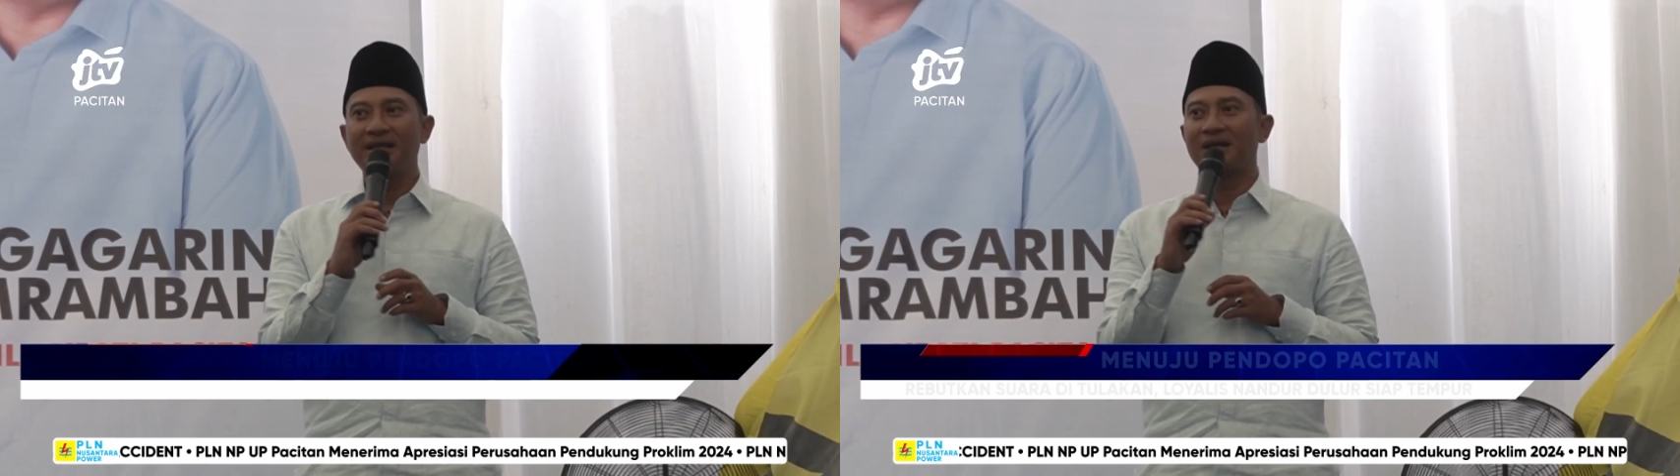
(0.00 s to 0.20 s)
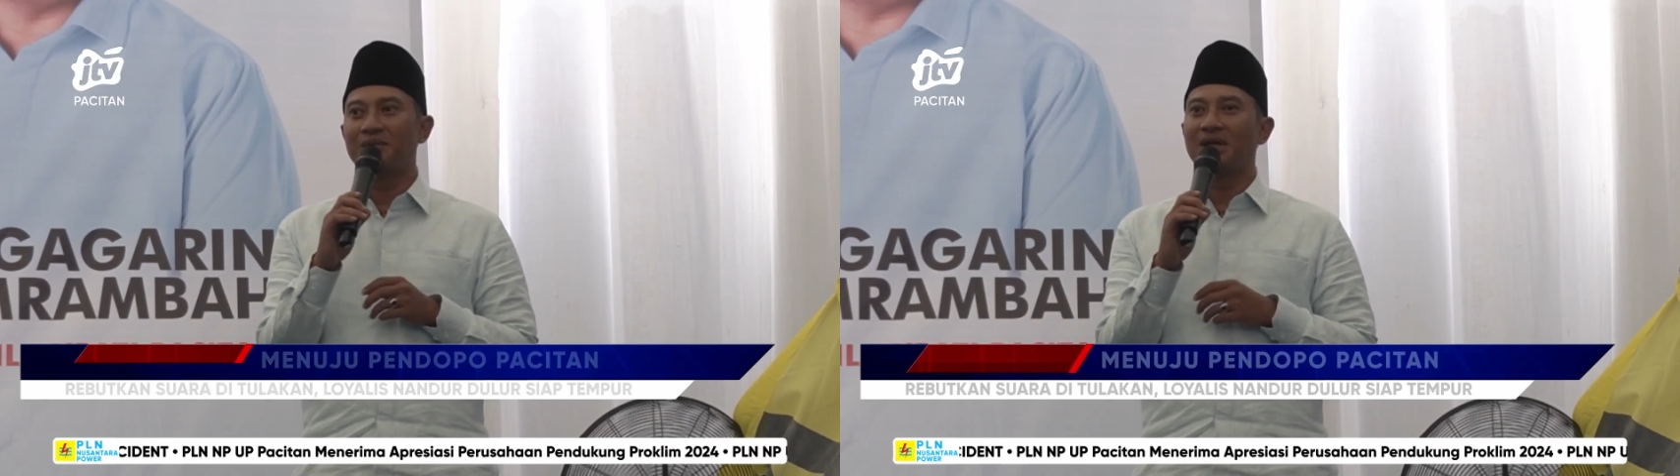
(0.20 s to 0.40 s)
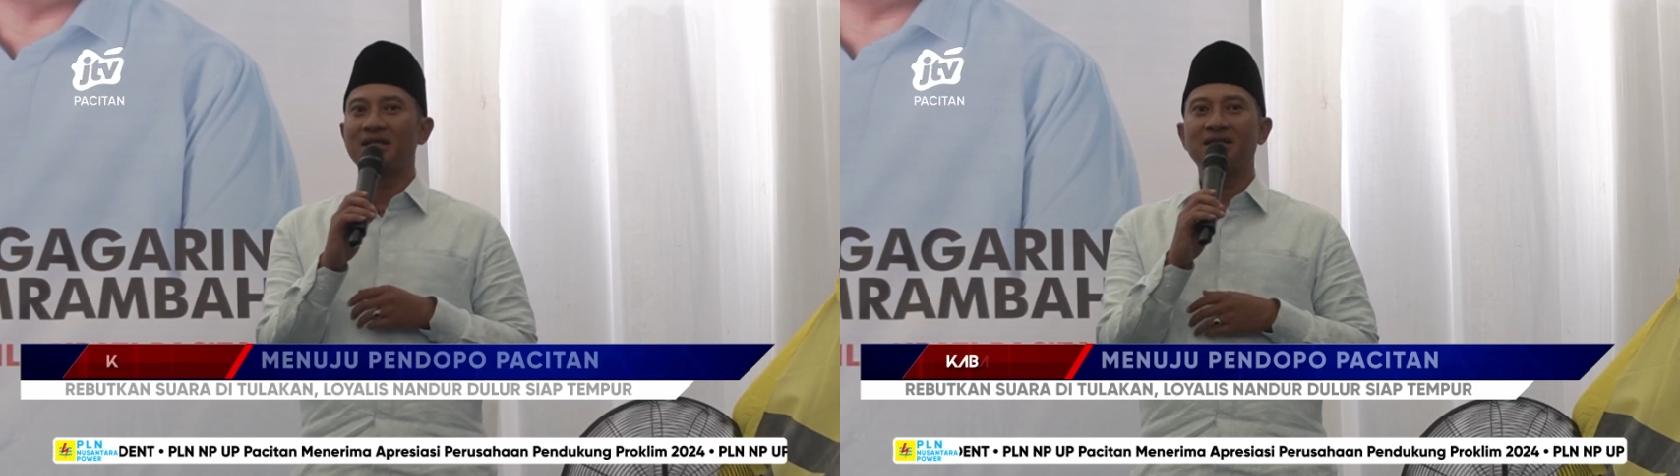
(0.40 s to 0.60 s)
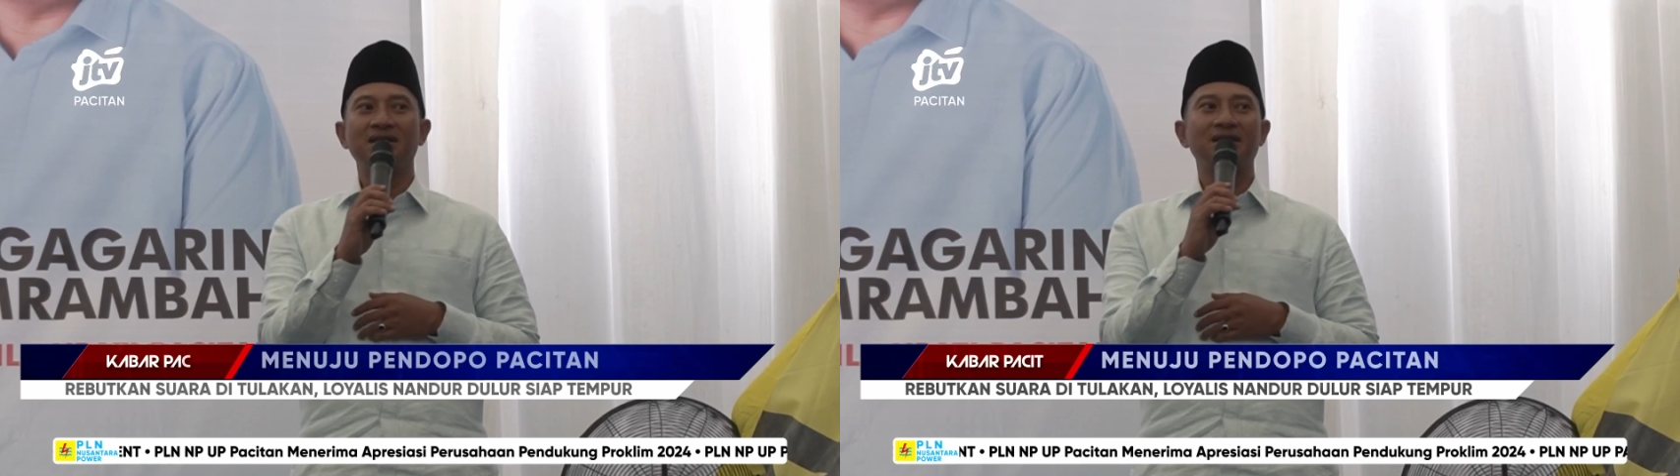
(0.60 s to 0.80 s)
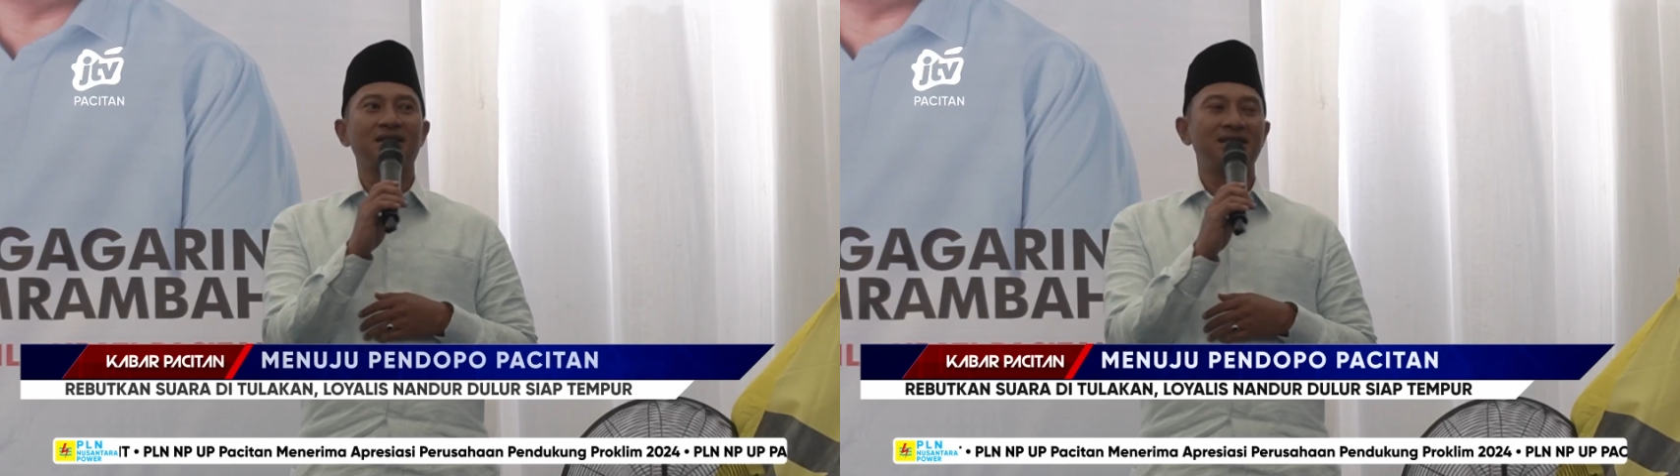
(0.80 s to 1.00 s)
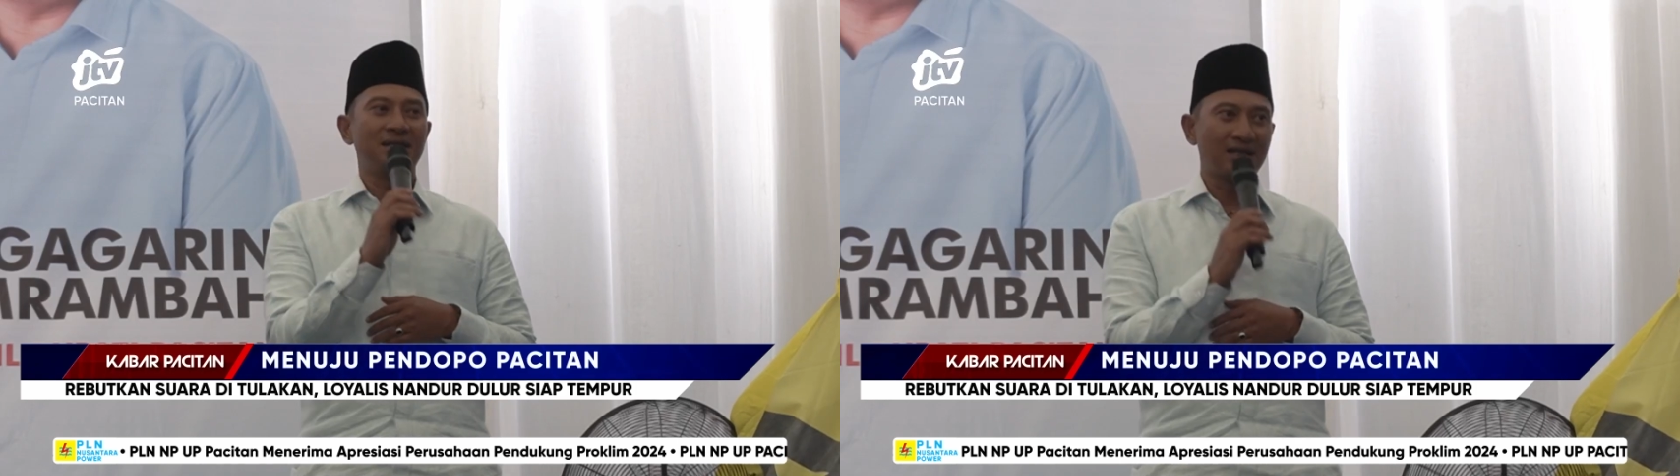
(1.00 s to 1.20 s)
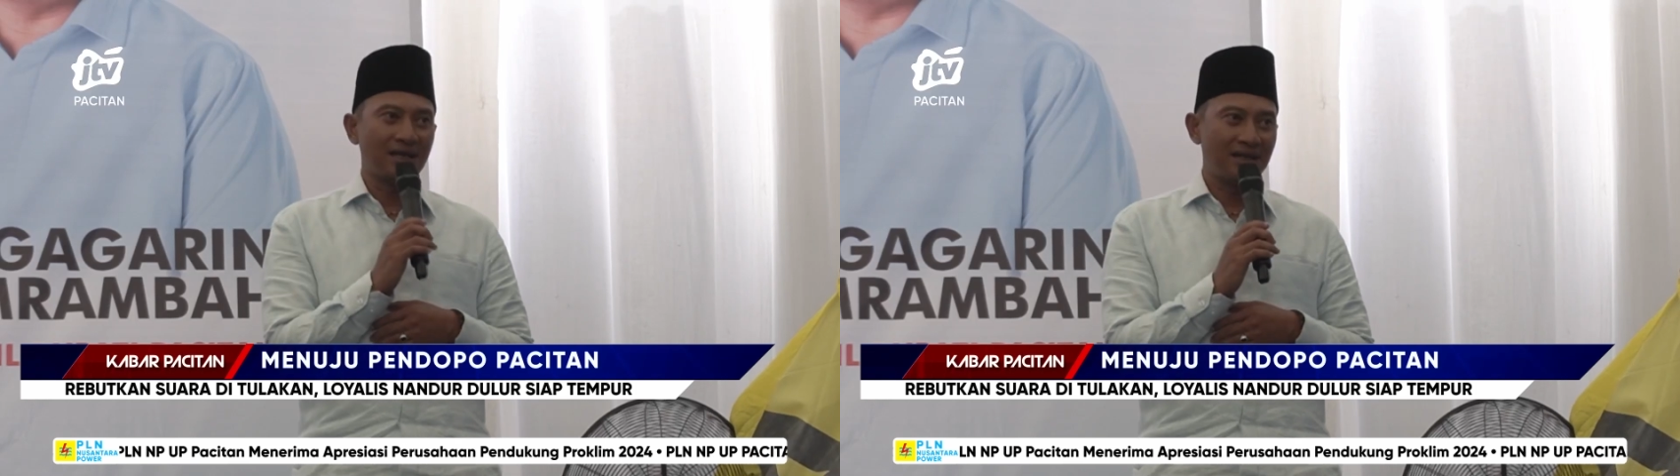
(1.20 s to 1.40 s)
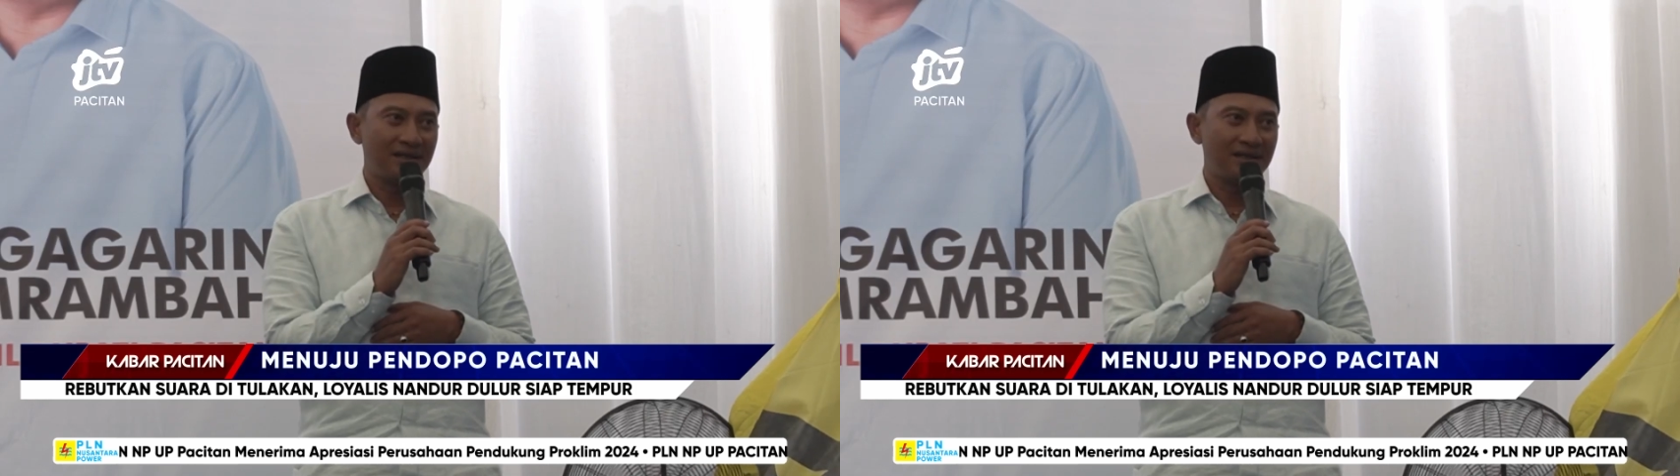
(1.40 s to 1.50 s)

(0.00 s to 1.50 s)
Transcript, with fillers: yang masih tersisa.